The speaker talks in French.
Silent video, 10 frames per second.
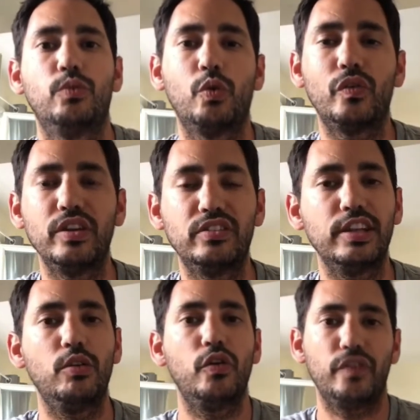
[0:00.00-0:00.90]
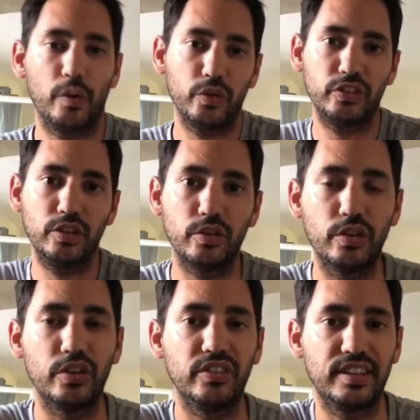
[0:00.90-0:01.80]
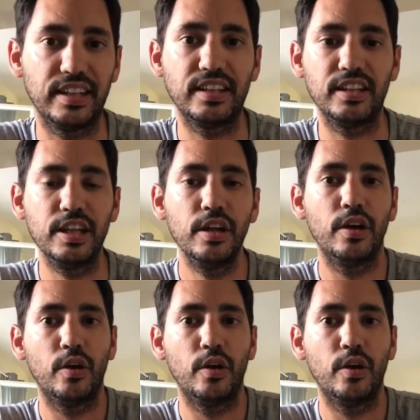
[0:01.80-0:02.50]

Donc on va essayer de le faire aussi euh, cette année.